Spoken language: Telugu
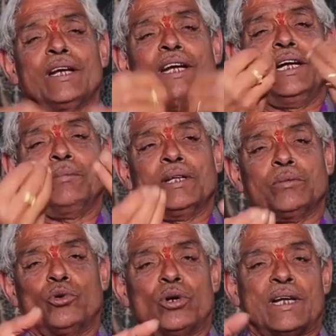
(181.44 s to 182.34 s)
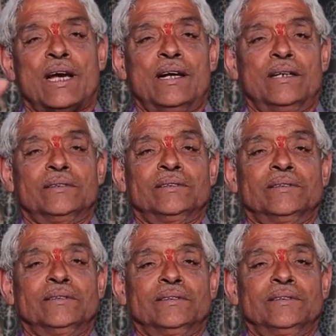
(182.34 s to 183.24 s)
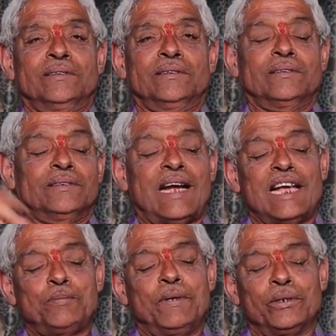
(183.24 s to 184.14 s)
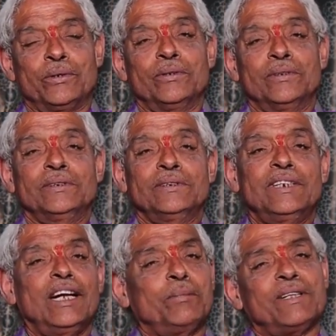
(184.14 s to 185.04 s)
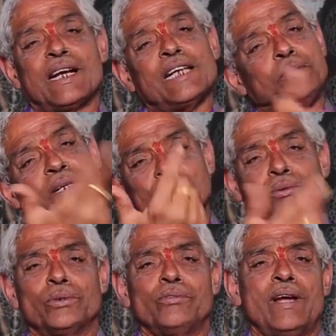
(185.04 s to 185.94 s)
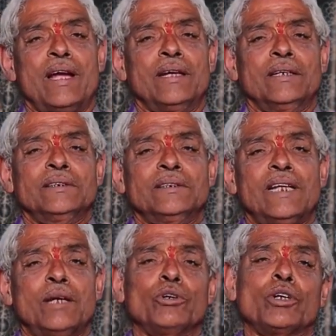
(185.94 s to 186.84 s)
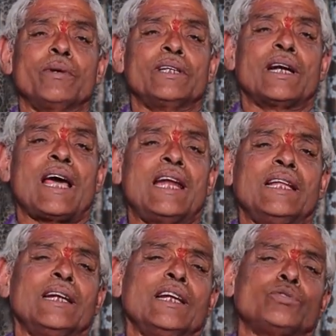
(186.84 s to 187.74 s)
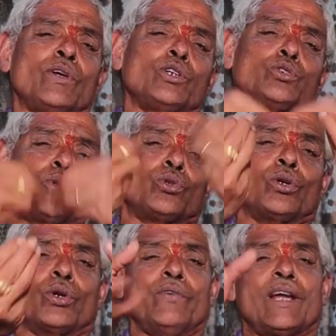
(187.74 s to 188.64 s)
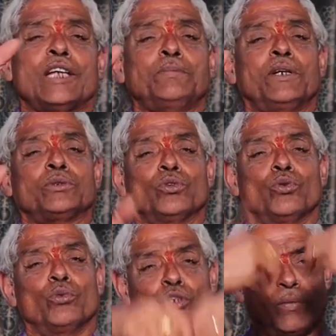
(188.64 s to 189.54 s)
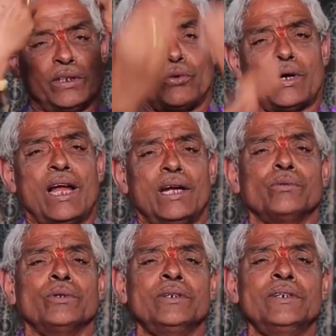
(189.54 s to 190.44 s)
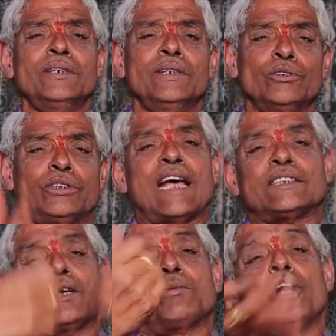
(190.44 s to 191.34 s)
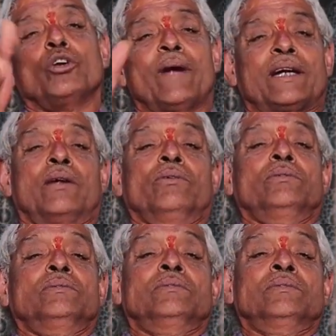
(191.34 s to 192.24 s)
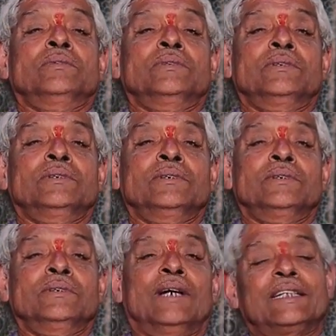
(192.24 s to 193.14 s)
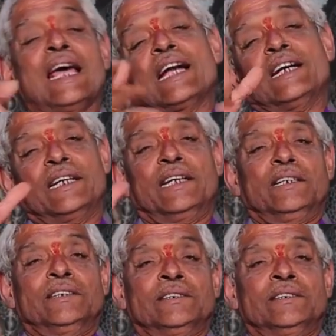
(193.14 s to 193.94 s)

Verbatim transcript: కూడా నీటి మీద మూట రాసి పెట్టుకో నీటి మీద రాసి పెట్టేసుకు నువ్వే నేను ముఖ్యమంత్రిని కాలేదని నీ స్వదస్తులతో నువ్వే రాసి పెట్టేసుకుని నువ్వు ముఖ్యమంత్రి కాలేవు నువ్వు శాసనసభలో అడుగు పెట్టలేవు అది గ్యారంటీ